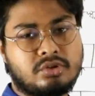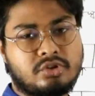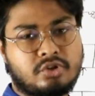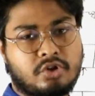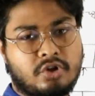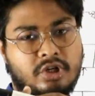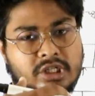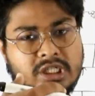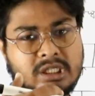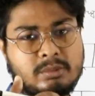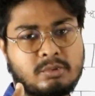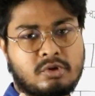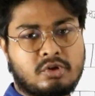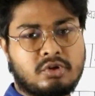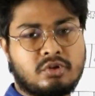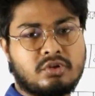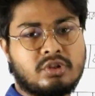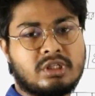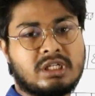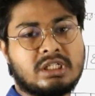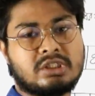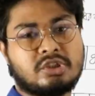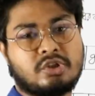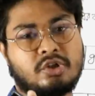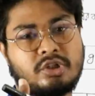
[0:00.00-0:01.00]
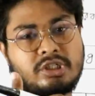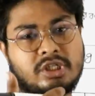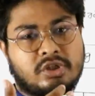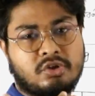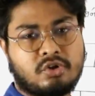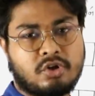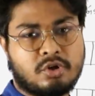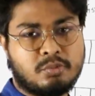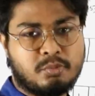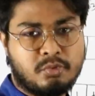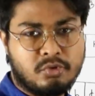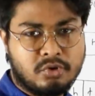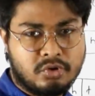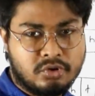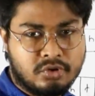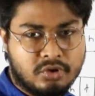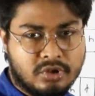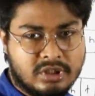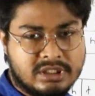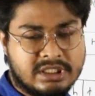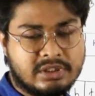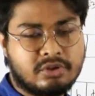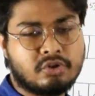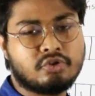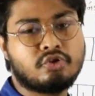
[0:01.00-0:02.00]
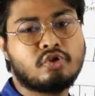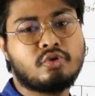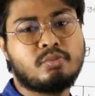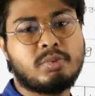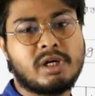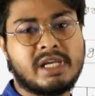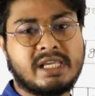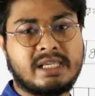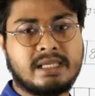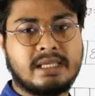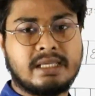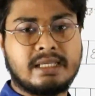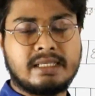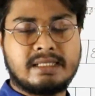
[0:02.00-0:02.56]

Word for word: ছয়টা বর্ণ দ্বারা ছয়টা ঘর পূরণ করা যায় কত উপায়ে